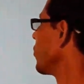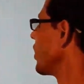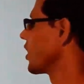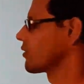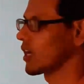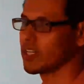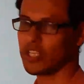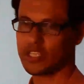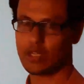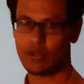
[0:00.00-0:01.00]
উল্লেখ করার
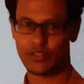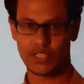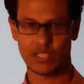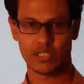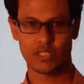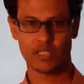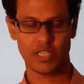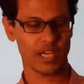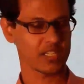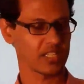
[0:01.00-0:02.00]
চেষ্টা করেছি
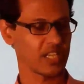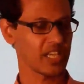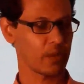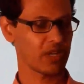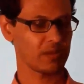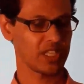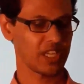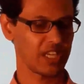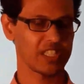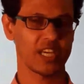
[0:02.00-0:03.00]
ঠিক আছে দেখি আমরা আমাদের
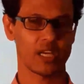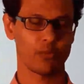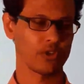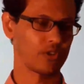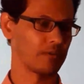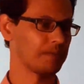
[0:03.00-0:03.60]
কি কি জানা প্রয়োজন